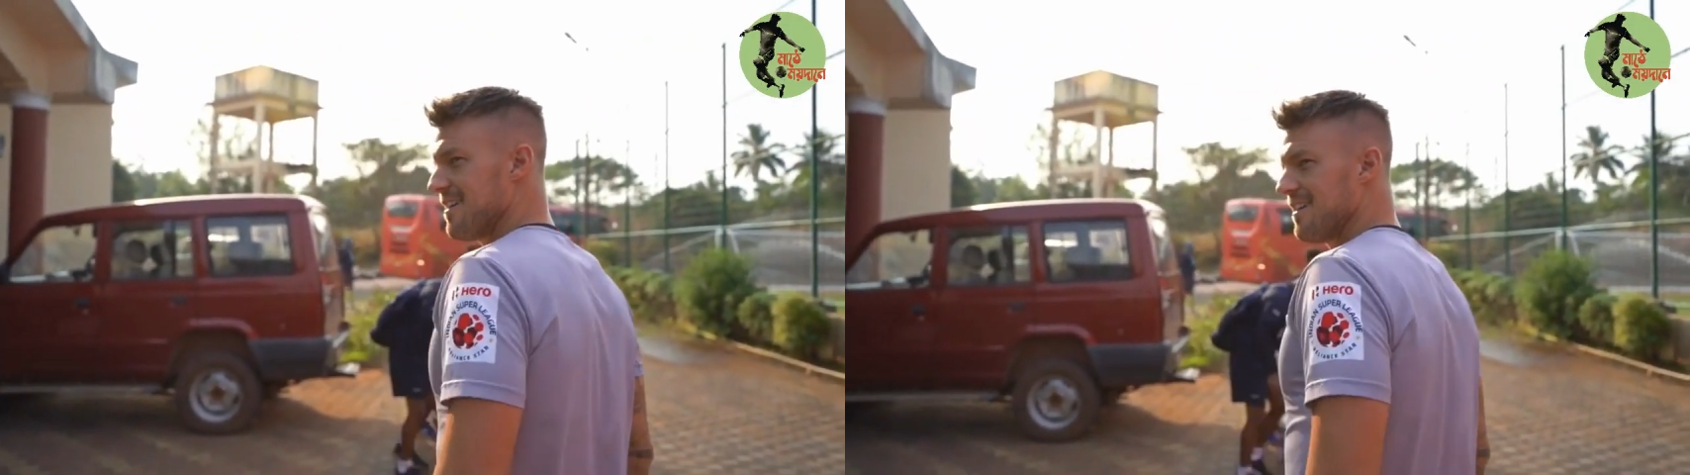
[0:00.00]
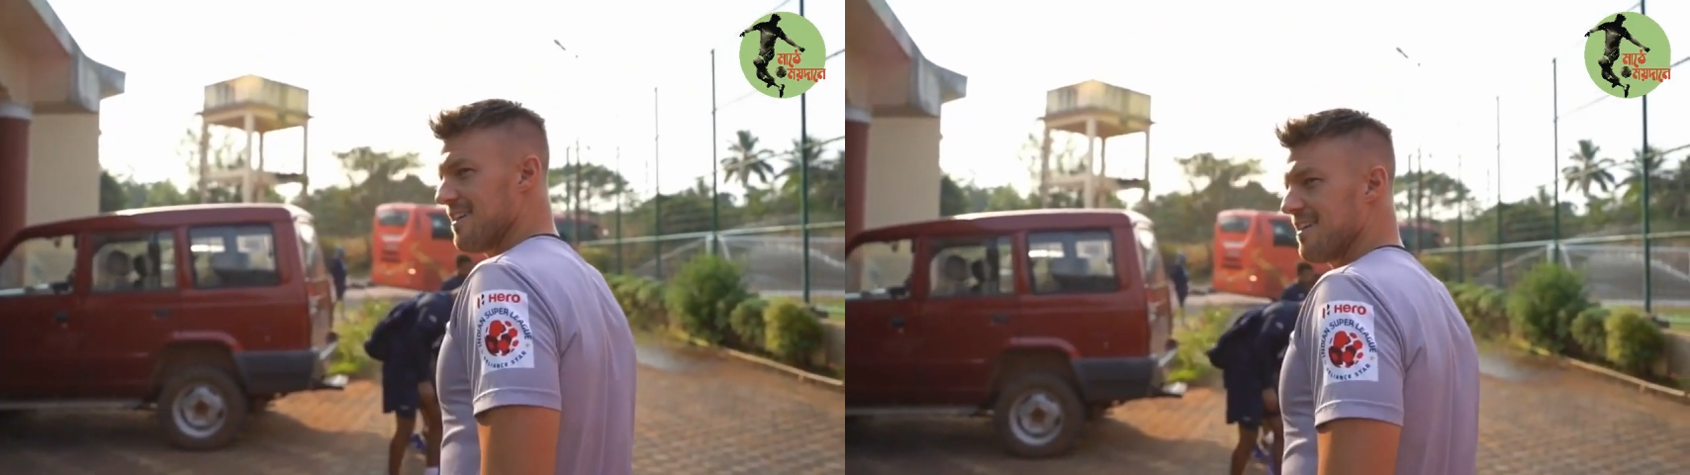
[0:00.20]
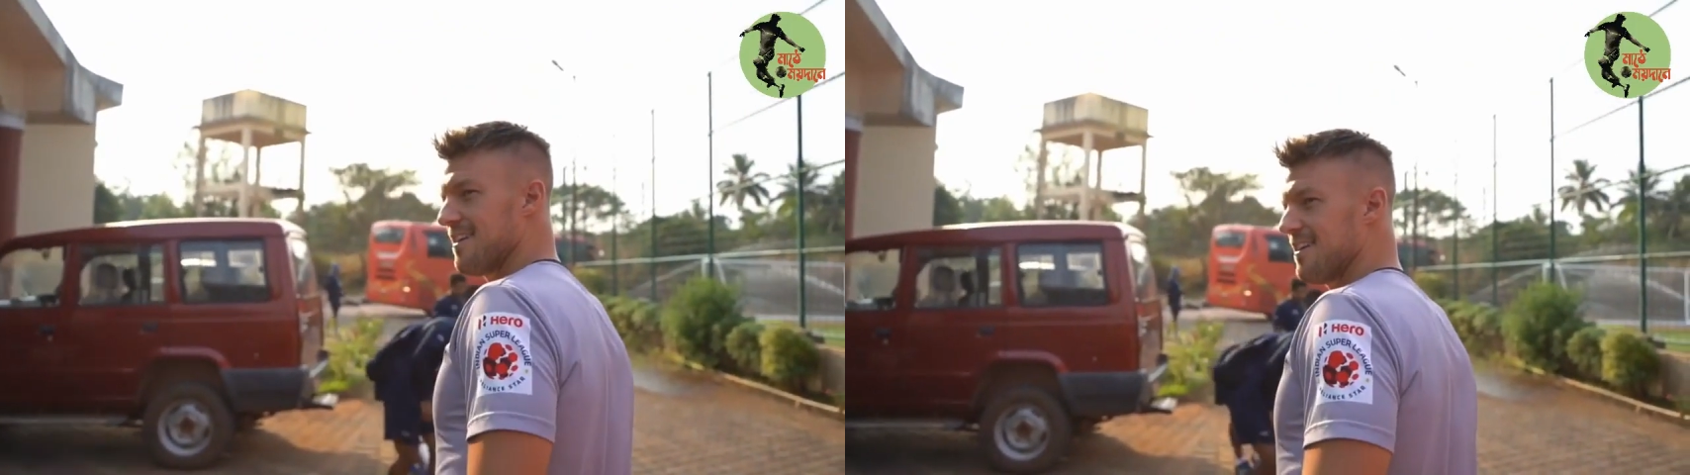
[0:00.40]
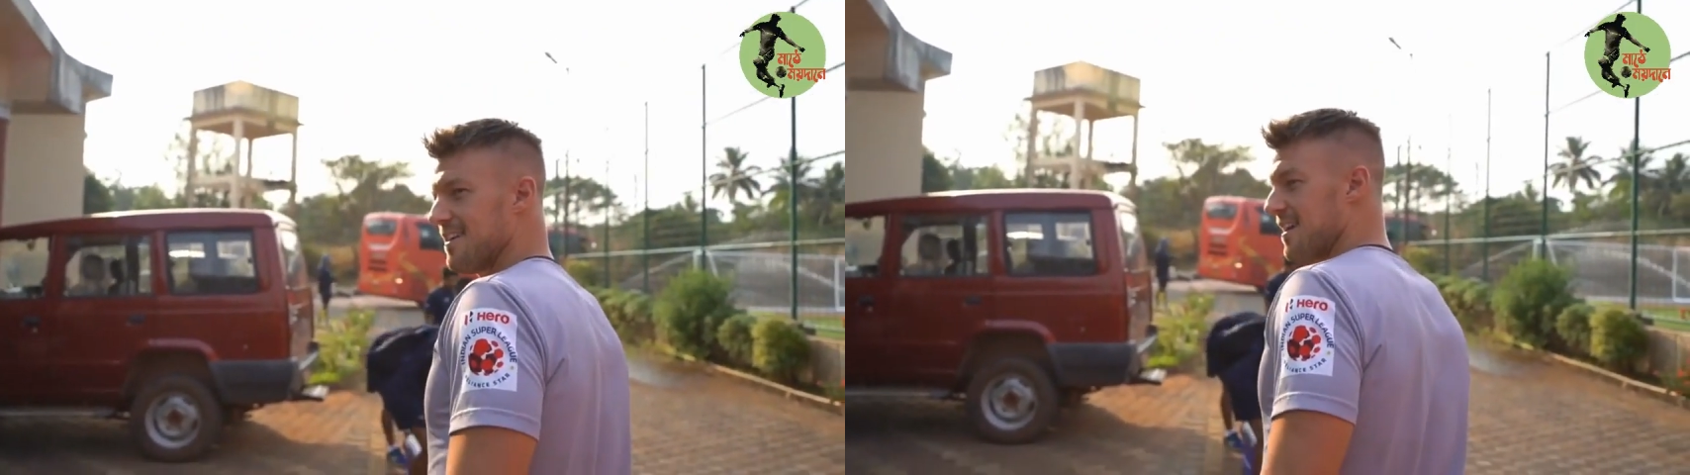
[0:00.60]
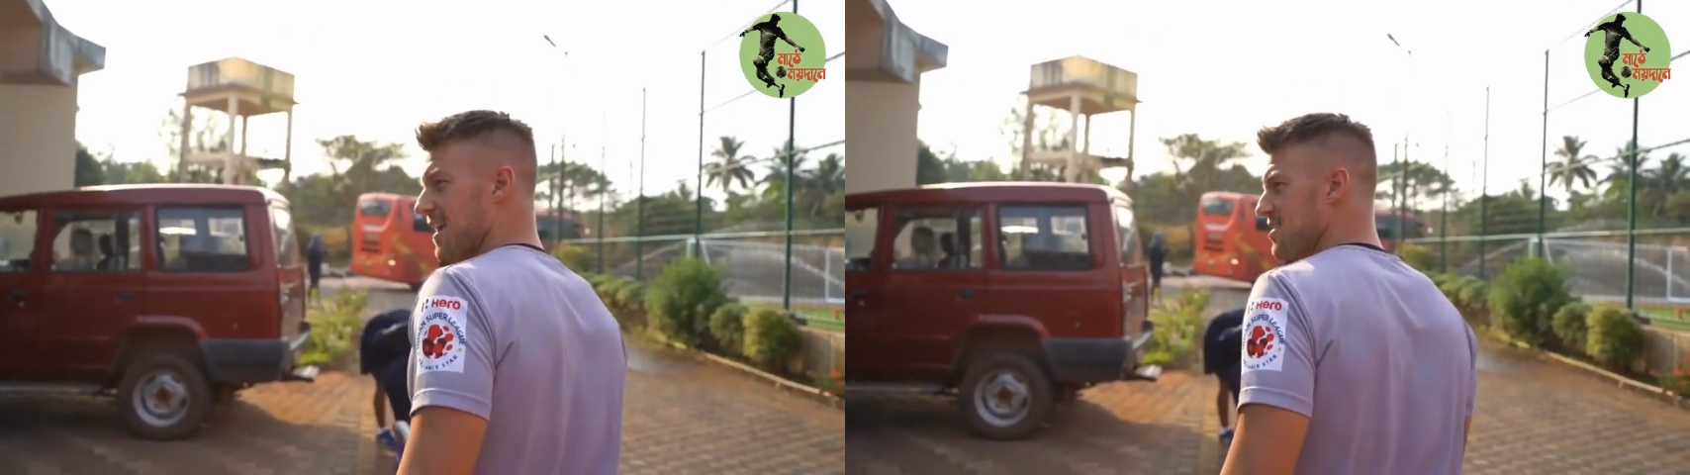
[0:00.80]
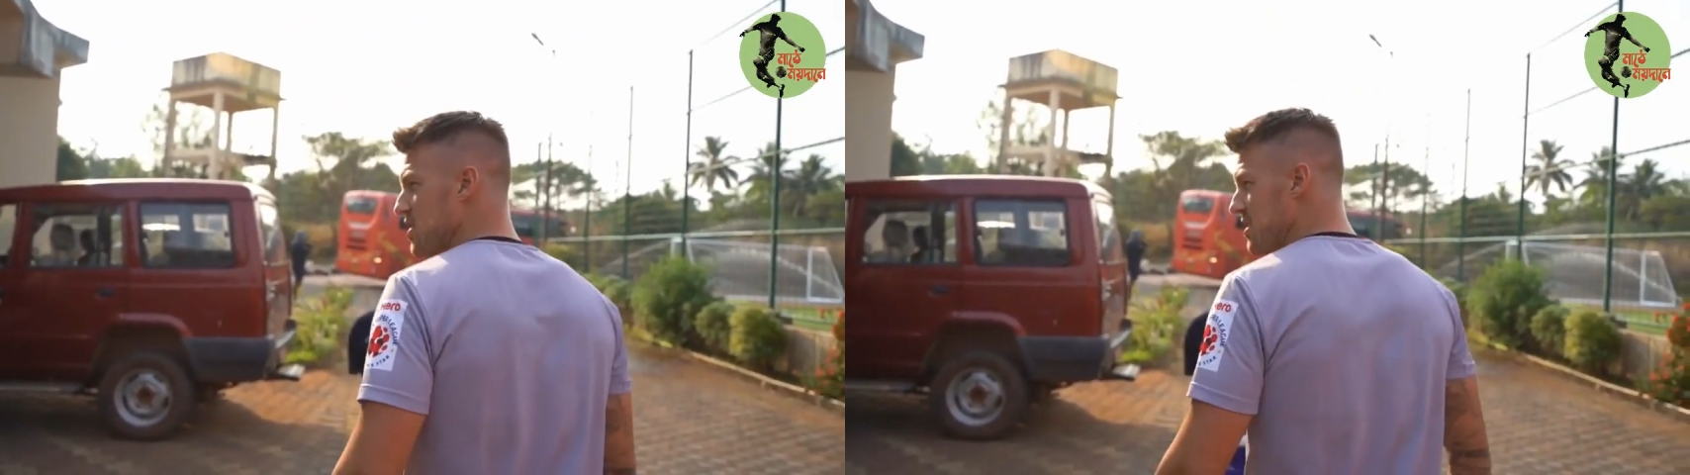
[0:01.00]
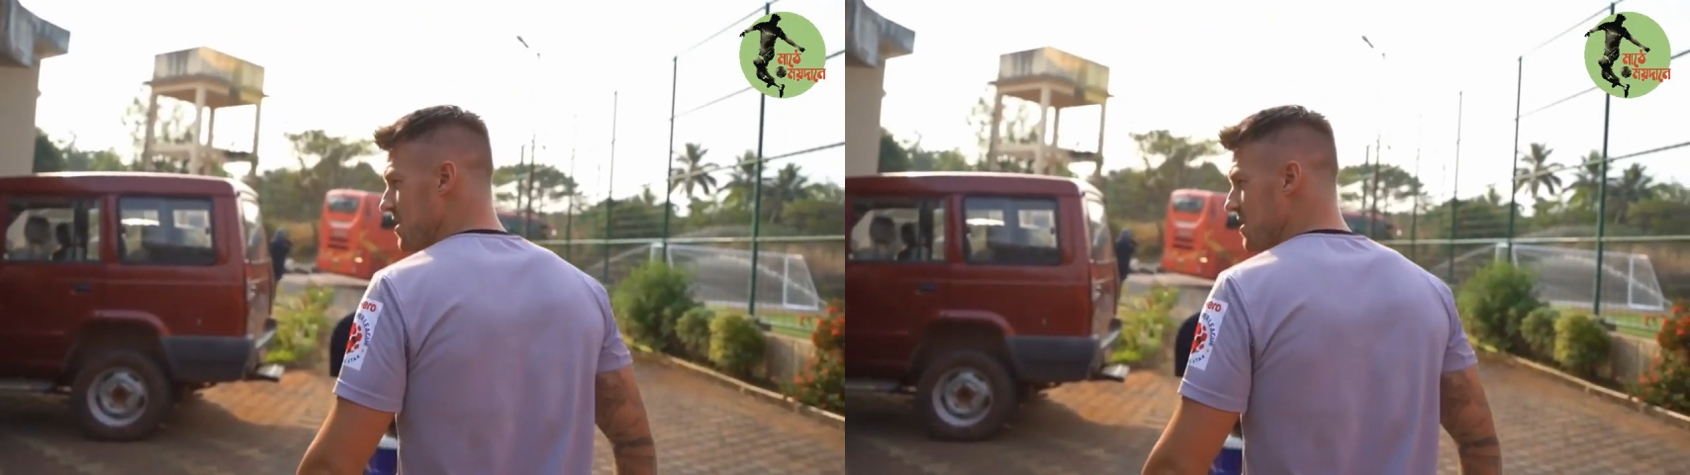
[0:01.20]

দুই একদিনের মধ্যেই